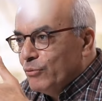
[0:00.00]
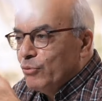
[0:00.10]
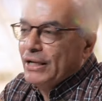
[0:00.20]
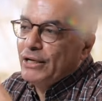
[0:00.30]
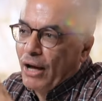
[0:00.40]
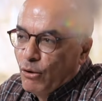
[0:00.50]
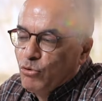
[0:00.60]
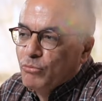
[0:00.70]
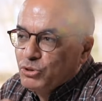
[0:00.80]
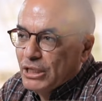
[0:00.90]
ولأنه
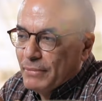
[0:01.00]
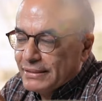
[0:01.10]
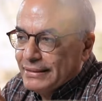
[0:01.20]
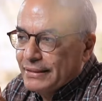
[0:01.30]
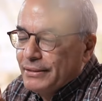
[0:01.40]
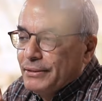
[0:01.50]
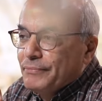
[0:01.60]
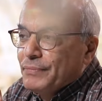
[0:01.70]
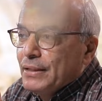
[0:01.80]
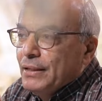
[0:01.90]
هقوله مش هيبقى سر
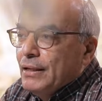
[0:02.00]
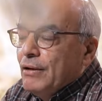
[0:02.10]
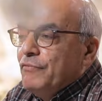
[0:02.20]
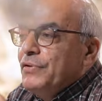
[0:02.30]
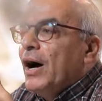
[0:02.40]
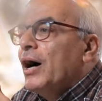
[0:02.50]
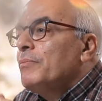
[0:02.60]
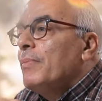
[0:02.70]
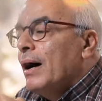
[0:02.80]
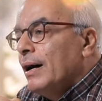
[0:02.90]
في
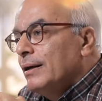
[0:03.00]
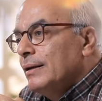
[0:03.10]
أربع